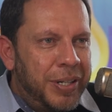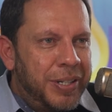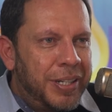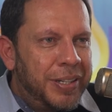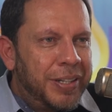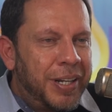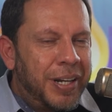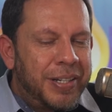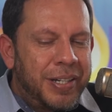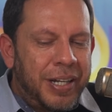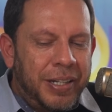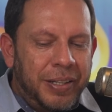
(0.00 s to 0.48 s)

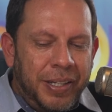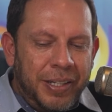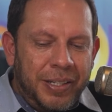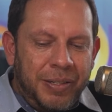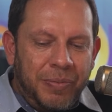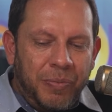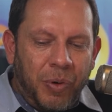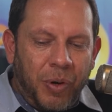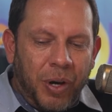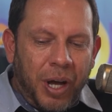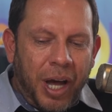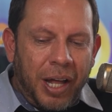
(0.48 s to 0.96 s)

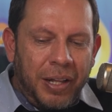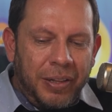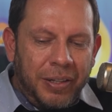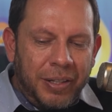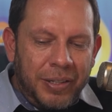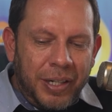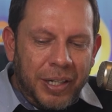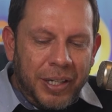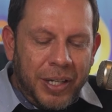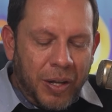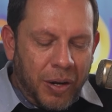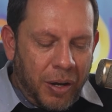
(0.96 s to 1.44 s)
interesantísimo. Antes
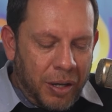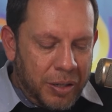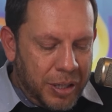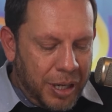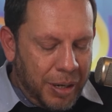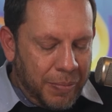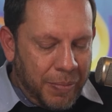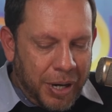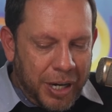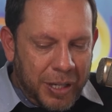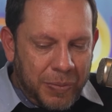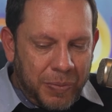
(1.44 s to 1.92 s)
le quiero hacer
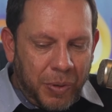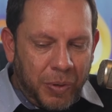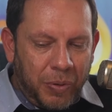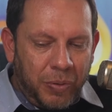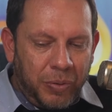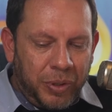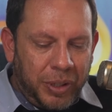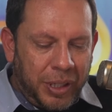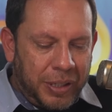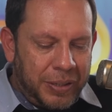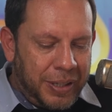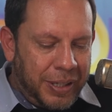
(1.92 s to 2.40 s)
varias
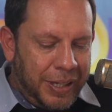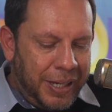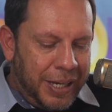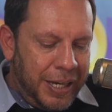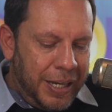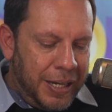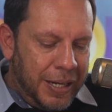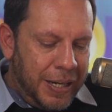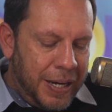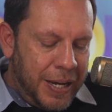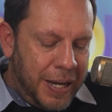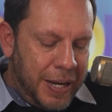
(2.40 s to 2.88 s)
preguntas.
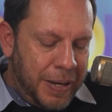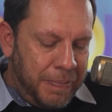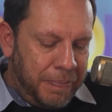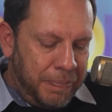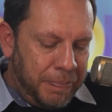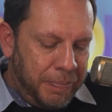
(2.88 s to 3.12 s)
En, eh,